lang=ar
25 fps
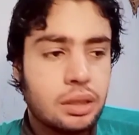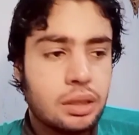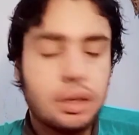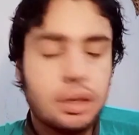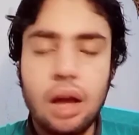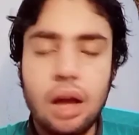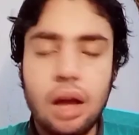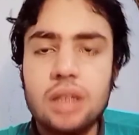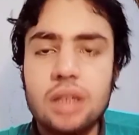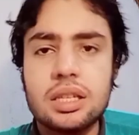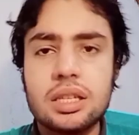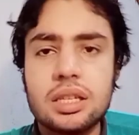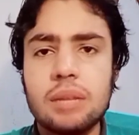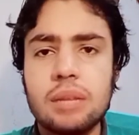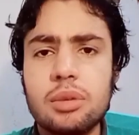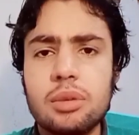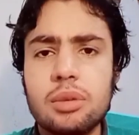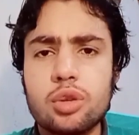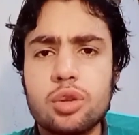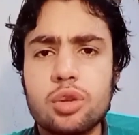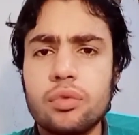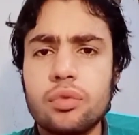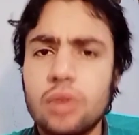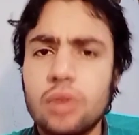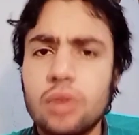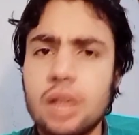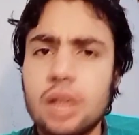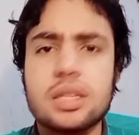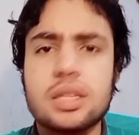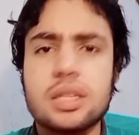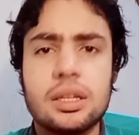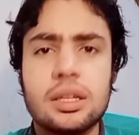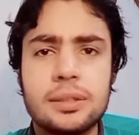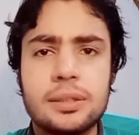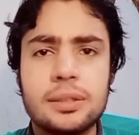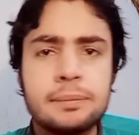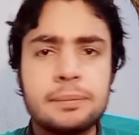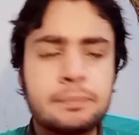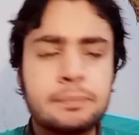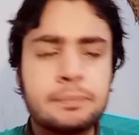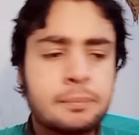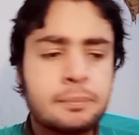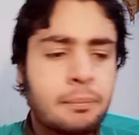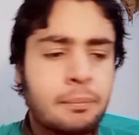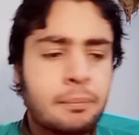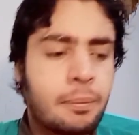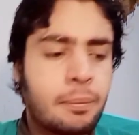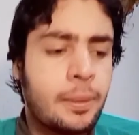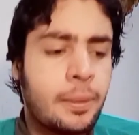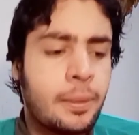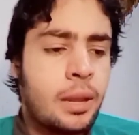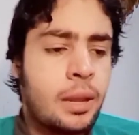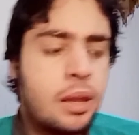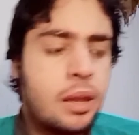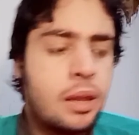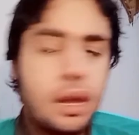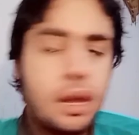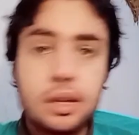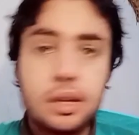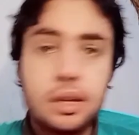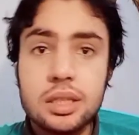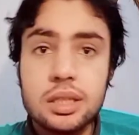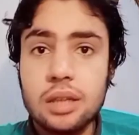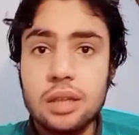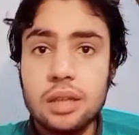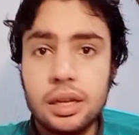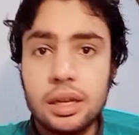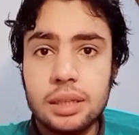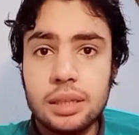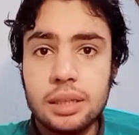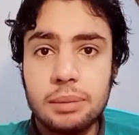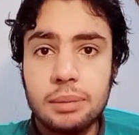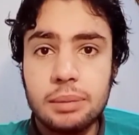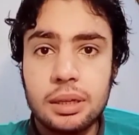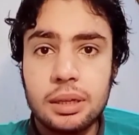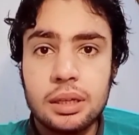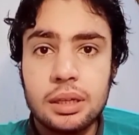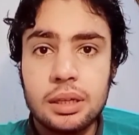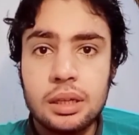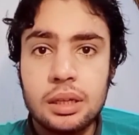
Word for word: اللي حصل بشوفوا اللي حصل ايه هي قصة عجيبة